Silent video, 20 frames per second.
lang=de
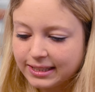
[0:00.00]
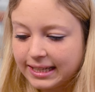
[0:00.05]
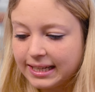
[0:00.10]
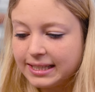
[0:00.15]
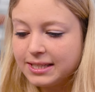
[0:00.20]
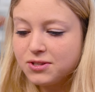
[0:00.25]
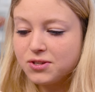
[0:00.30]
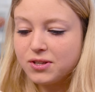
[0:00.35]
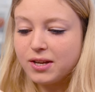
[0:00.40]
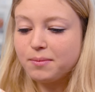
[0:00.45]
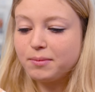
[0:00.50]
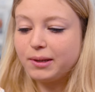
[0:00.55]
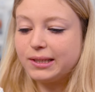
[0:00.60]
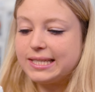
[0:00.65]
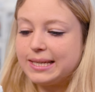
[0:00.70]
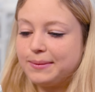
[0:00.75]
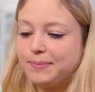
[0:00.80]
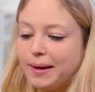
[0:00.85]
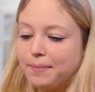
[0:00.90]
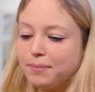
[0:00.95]
traditionellem
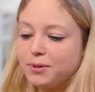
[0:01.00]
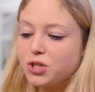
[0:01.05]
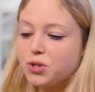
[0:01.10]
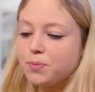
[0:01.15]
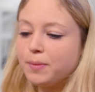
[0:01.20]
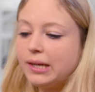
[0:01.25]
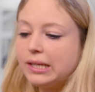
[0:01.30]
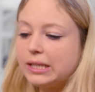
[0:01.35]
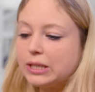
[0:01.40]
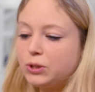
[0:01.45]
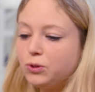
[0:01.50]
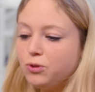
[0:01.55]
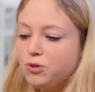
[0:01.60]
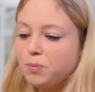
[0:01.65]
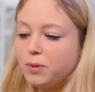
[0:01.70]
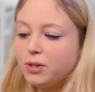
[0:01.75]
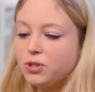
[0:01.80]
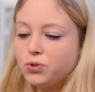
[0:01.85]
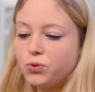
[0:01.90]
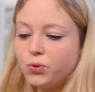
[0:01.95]
Rezept abgeschmeckt,
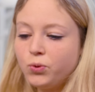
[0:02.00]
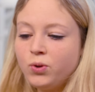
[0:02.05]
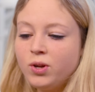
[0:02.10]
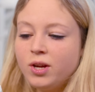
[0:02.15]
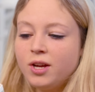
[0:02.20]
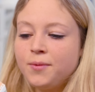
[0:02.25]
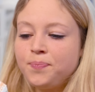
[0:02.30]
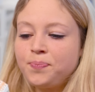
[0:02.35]
knusprig dünn,